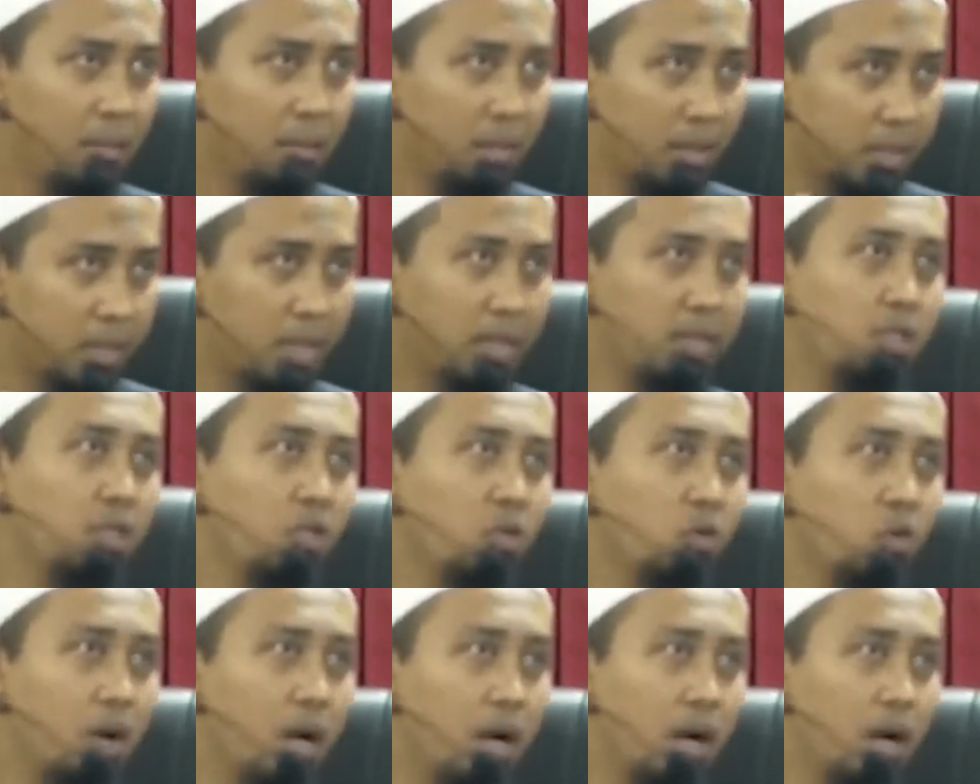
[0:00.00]

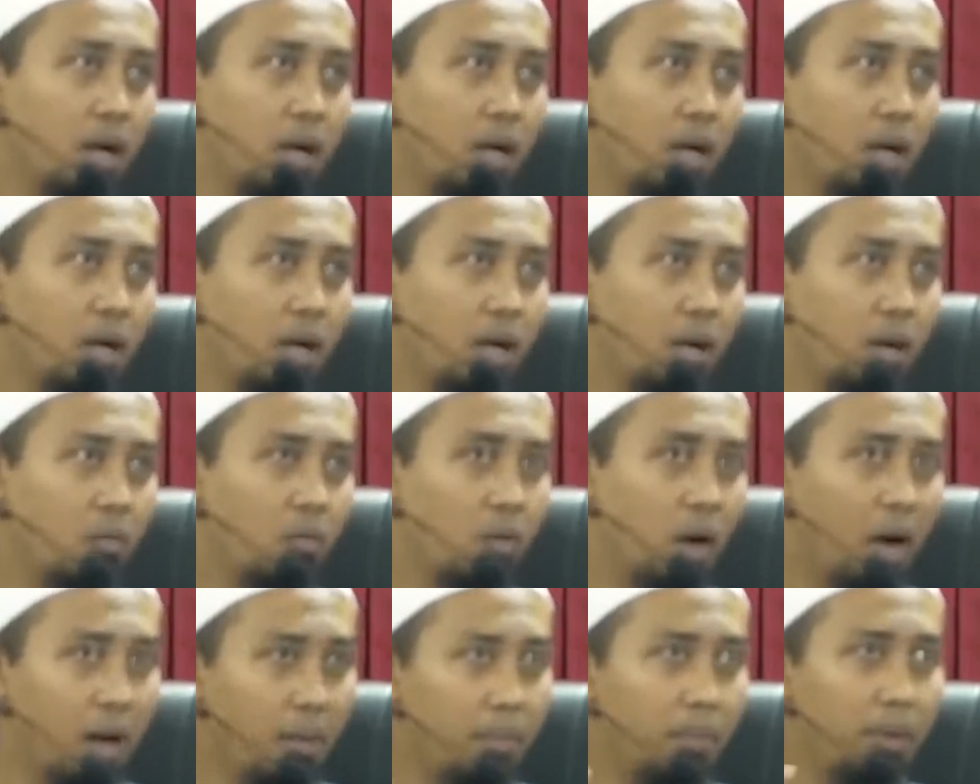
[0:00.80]
masajiduha
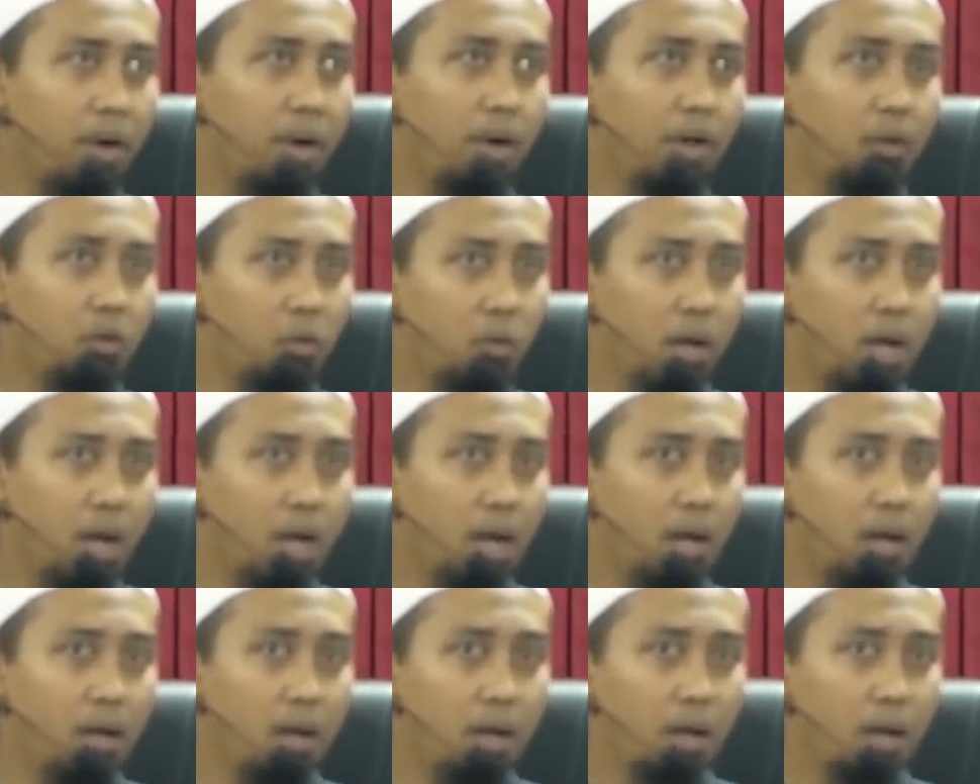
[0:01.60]
wa abghaduha